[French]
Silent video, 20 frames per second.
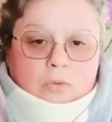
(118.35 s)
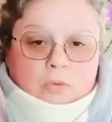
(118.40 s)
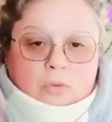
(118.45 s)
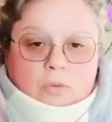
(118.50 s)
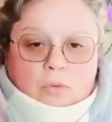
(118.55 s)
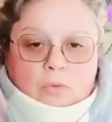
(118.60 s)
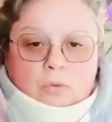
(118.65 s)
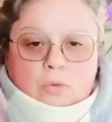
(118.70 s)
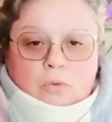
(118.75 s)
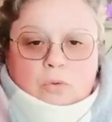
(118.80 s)

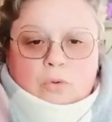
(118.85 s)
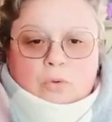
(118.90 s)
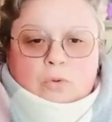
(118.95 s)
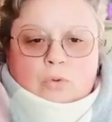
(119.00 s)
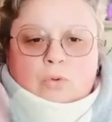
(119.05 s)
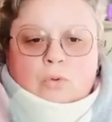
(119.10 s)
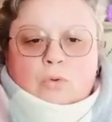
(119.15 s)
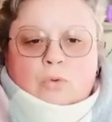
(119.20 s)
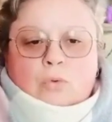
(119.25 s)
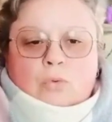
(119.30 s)
de,
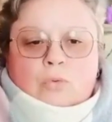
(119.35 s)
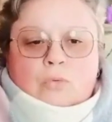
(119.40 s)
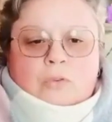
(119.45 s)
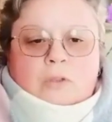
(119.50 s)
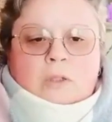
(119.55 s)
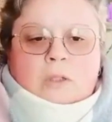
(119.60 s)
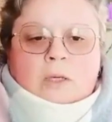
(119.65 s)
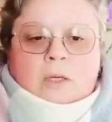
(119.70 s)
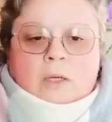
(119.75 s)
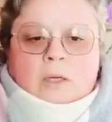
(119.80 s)
trouver
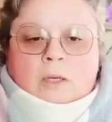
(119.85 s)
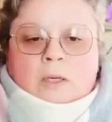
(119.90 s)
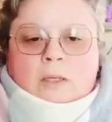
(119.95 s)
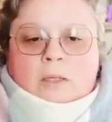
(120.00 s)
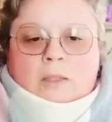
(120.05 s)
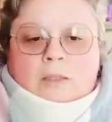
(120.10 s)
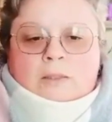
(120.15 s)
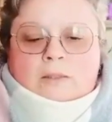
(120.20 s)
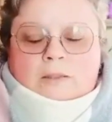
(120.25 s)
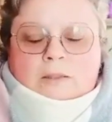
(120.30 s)

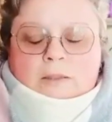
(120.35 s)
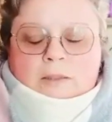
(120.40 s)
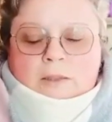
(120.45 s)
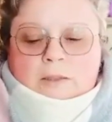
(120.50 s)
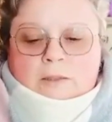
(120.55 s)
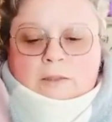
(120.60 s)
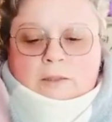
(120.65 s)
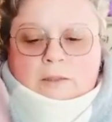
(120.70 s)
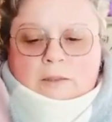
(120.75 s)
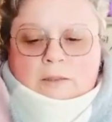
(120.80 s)

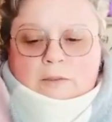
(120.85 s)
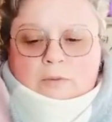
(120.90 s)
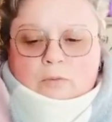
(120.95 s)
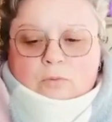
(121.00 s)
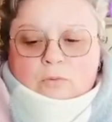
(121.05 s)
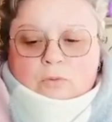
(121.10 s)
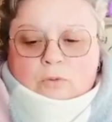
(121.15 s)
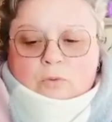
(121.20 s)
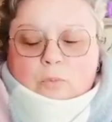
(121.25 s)
son,